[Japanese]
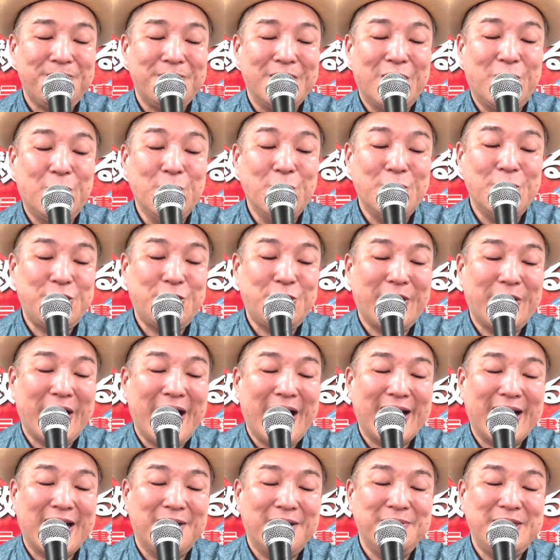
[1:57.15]
この人
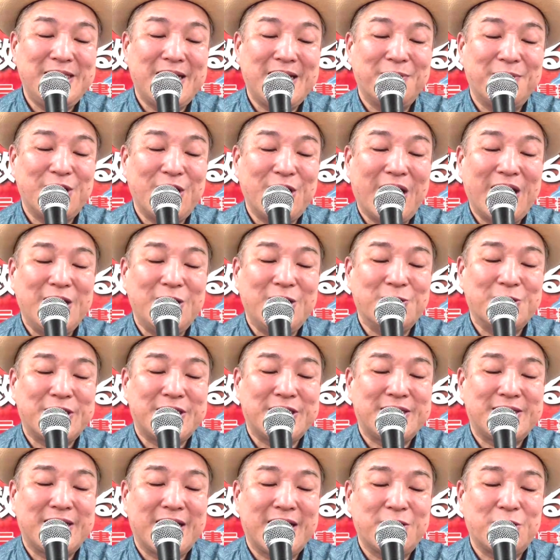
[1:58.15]
が神様の愛を
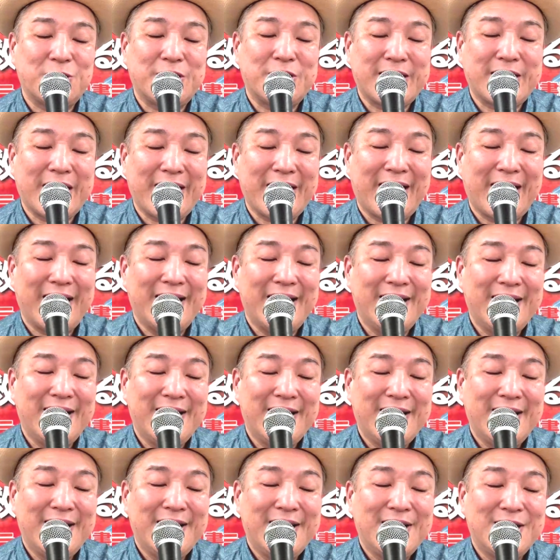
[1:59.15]
知ったとしたら、
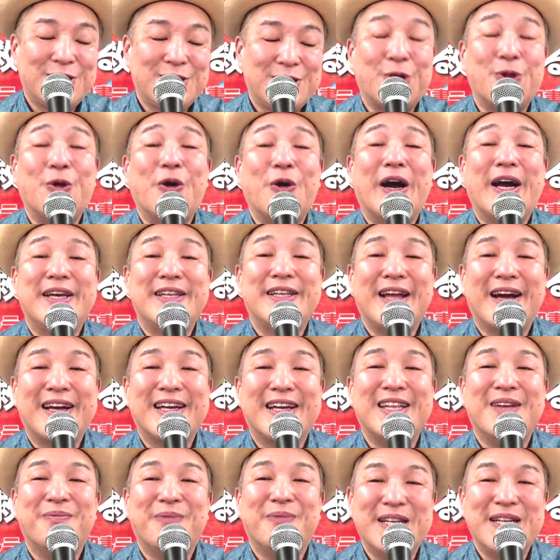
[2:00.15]
その愛だ
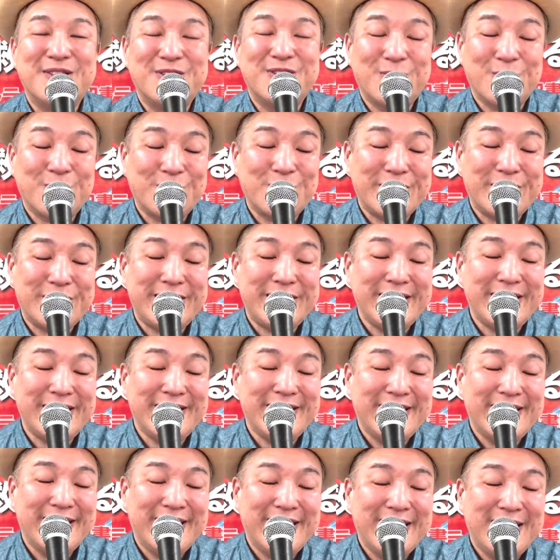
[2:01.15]
けで満足し、
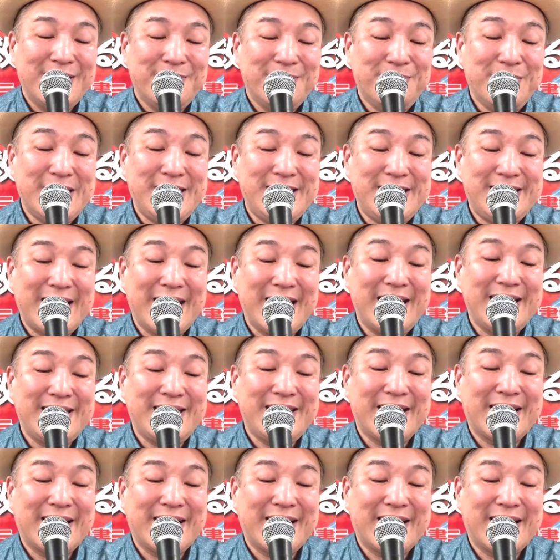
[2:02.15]
満ち足りて